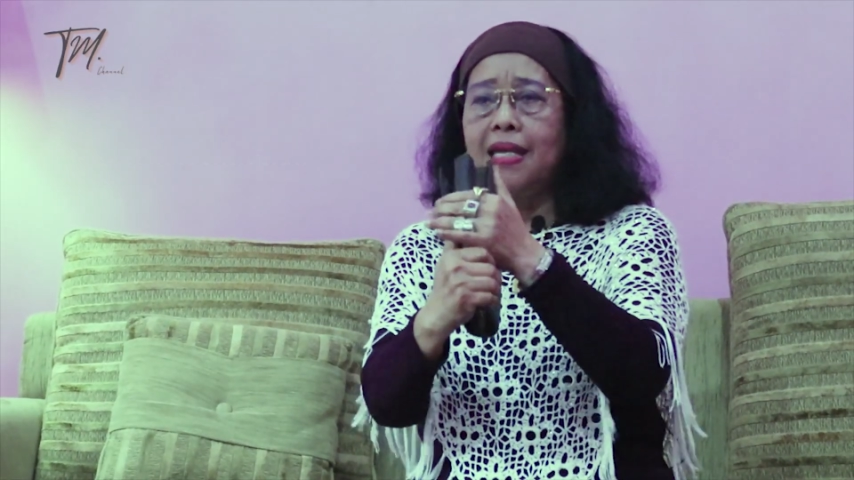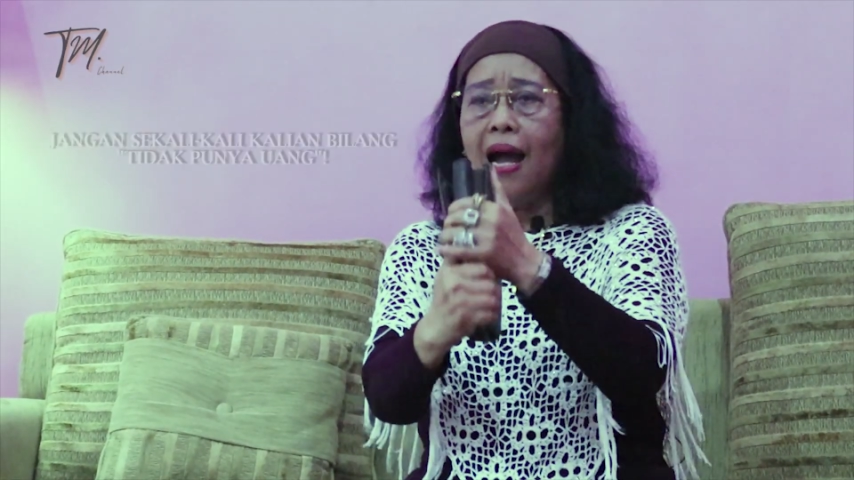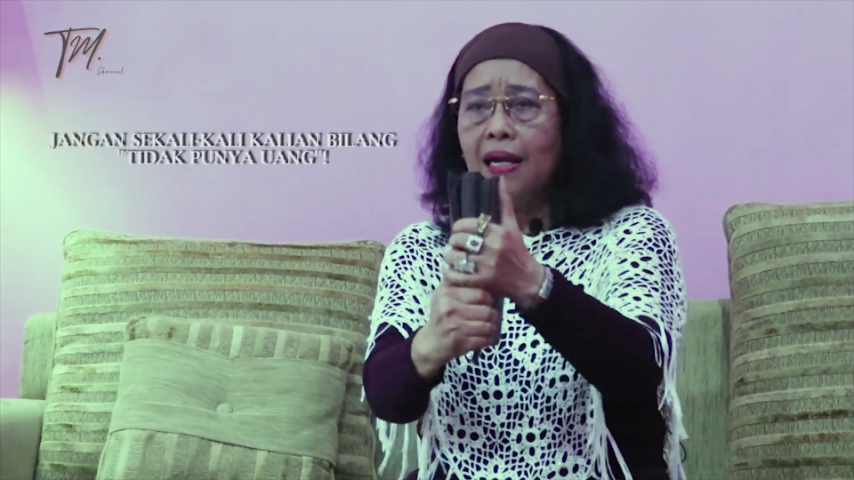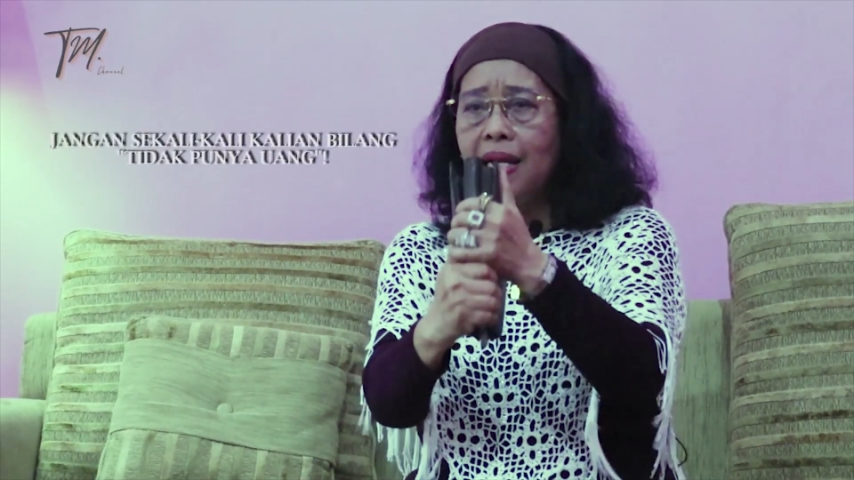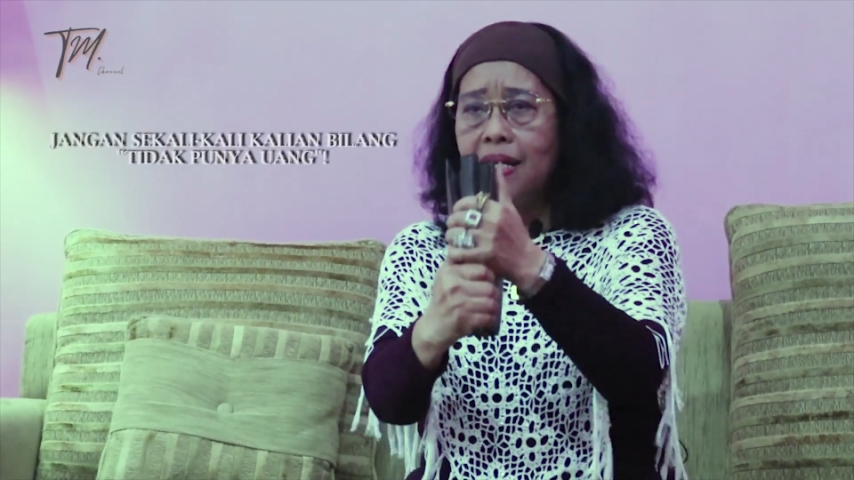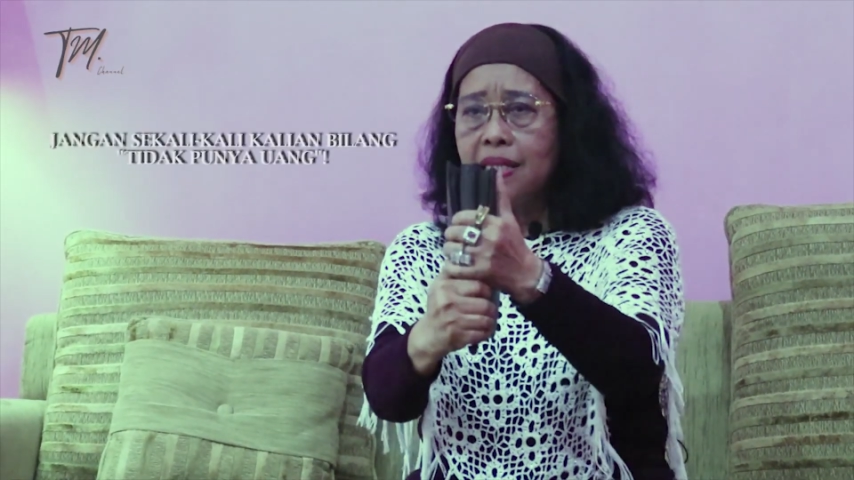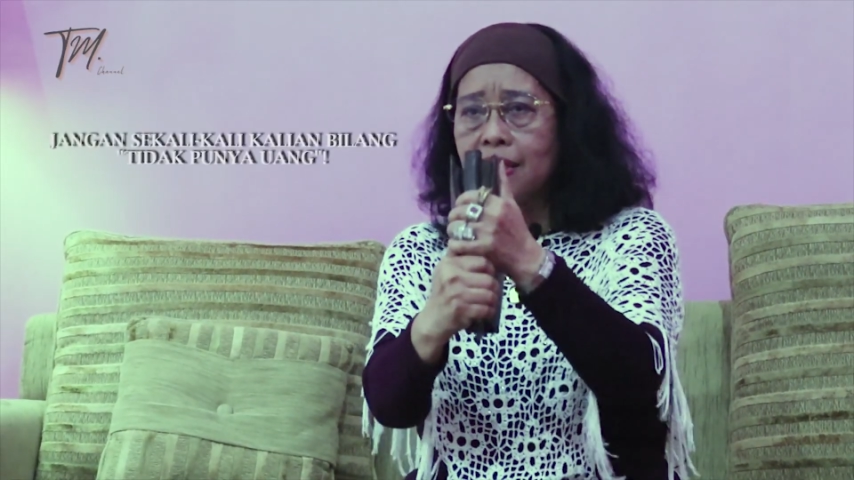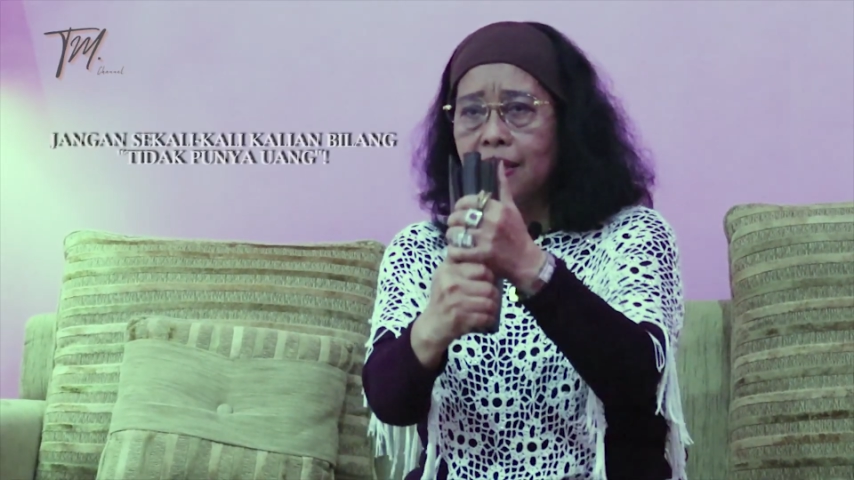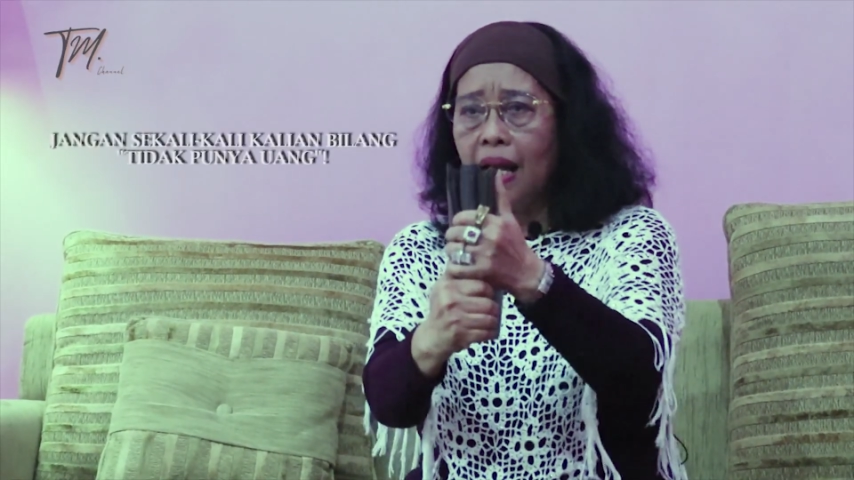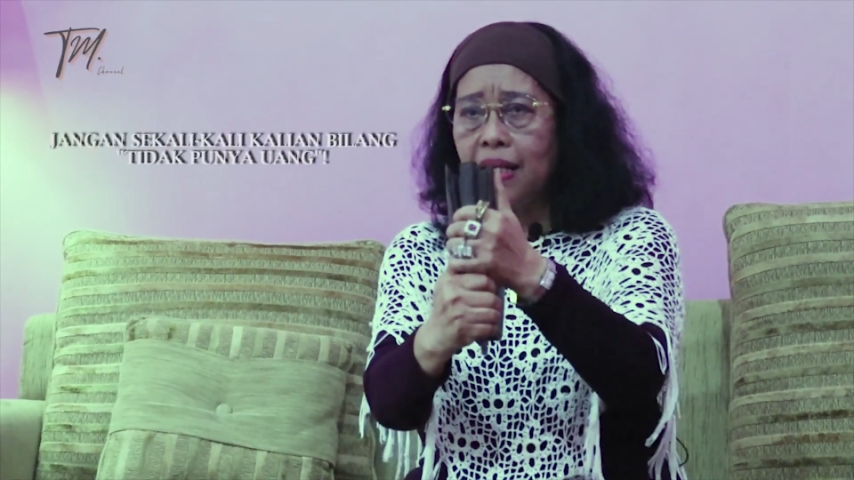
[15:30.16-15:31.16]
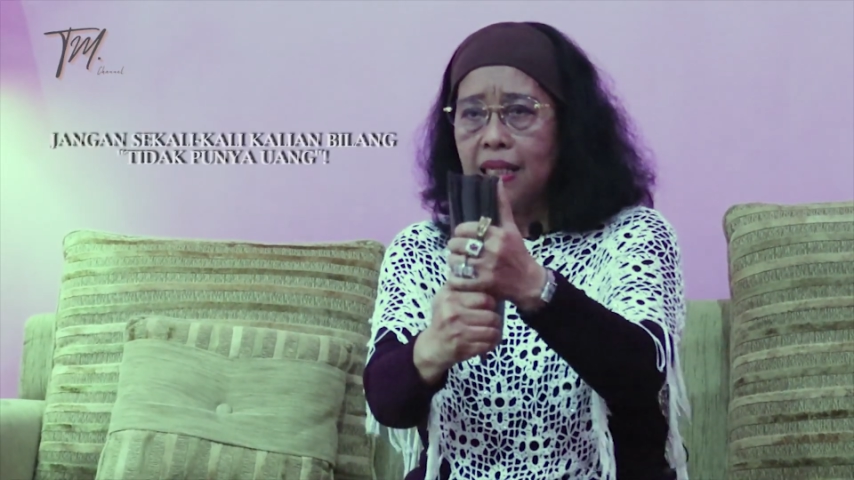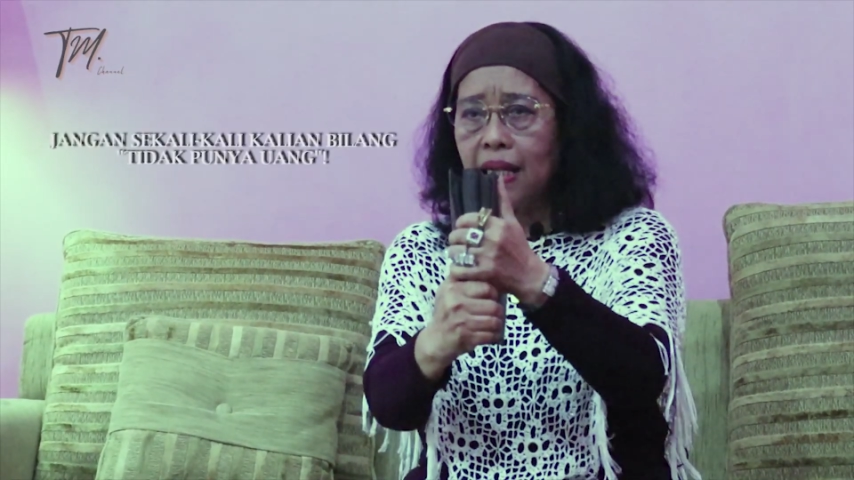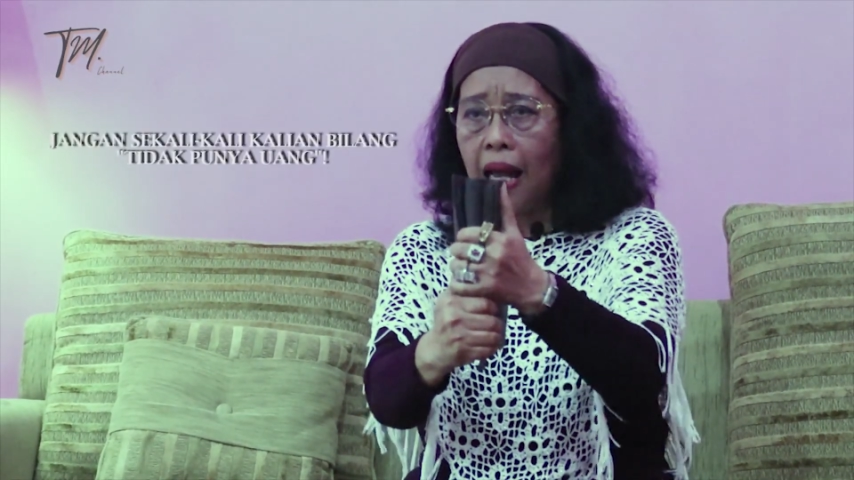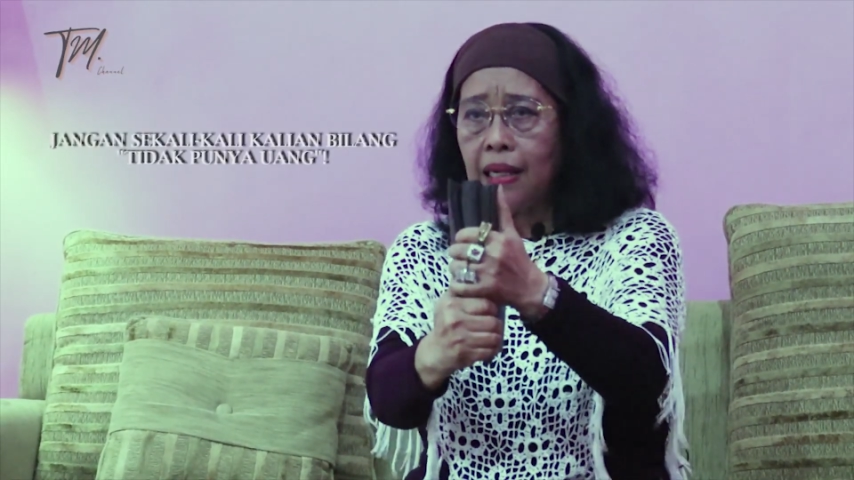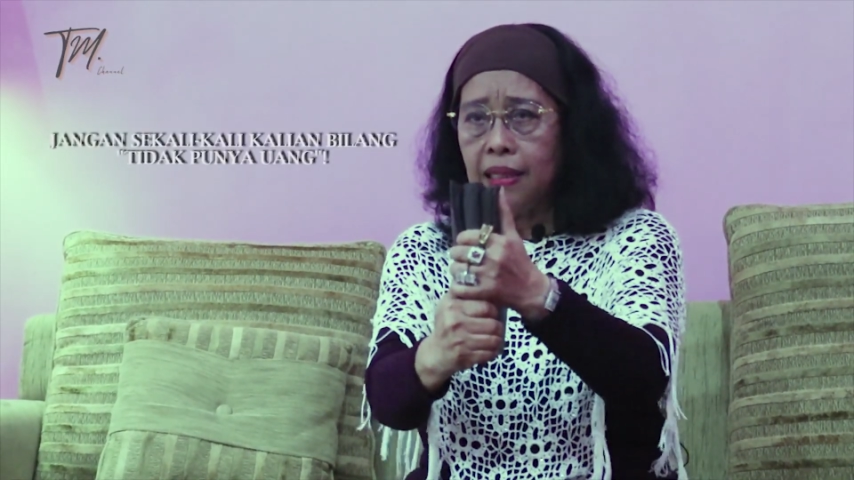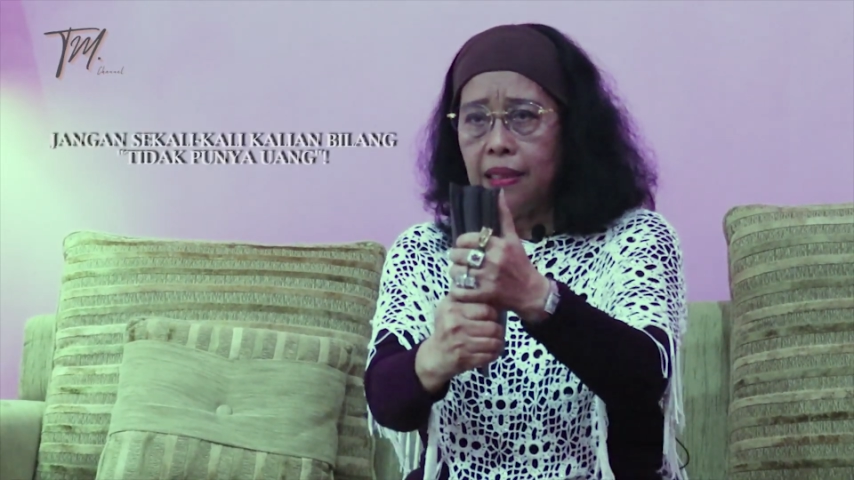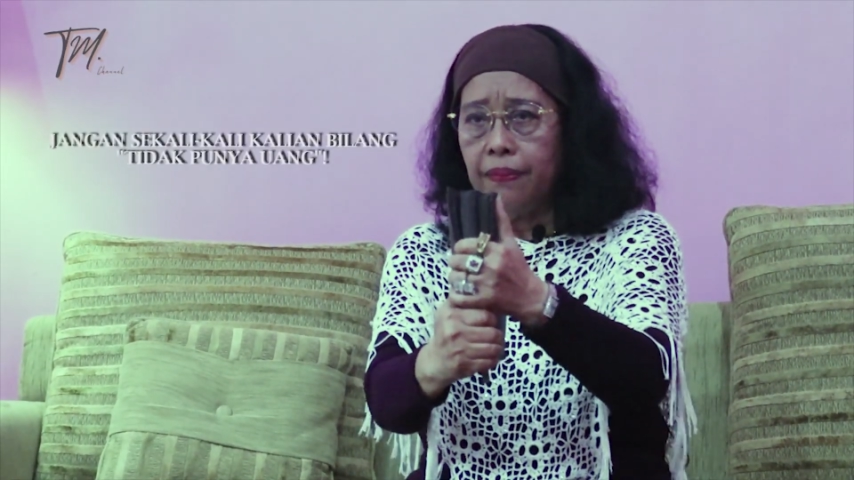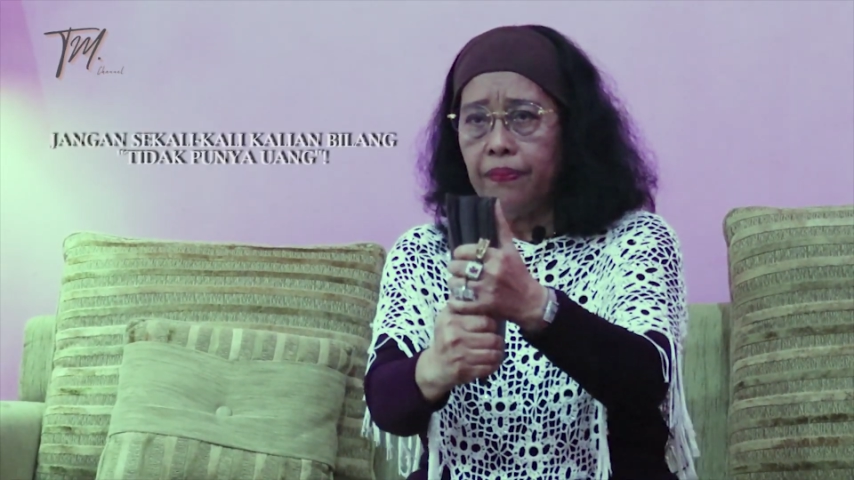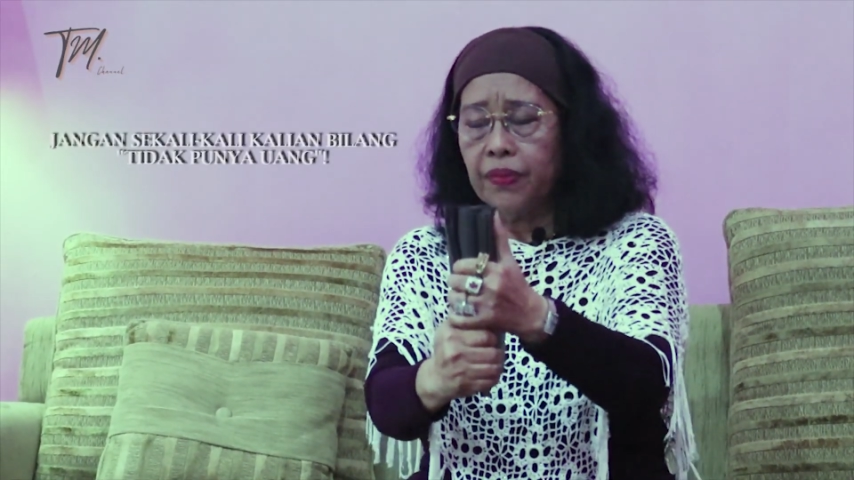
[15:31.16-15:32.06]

Jangan sekali-kali